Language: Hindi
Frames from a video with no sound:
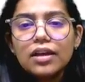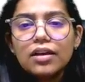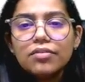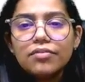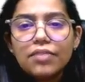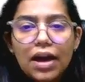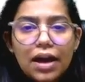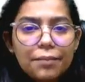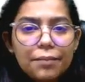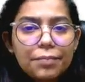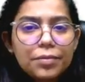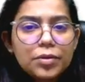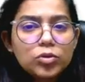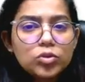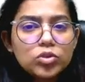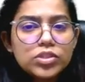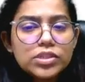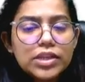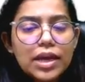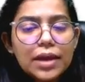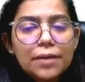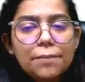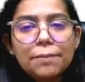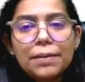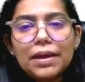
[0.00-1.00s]
वहाँ पे कुछ
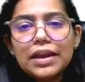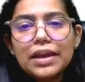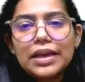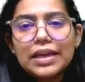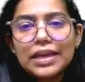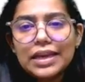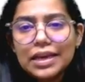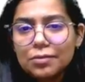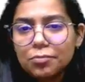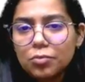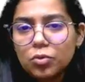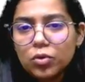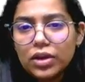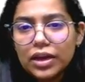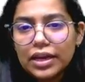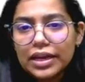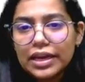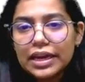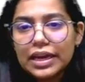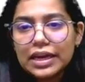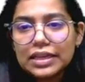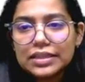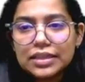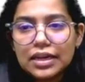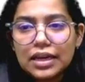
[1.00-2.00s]
टाइम पहले ये बोला
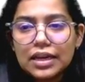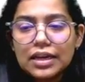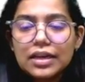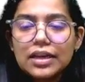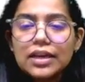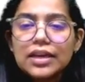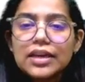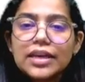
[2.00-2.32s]
गया था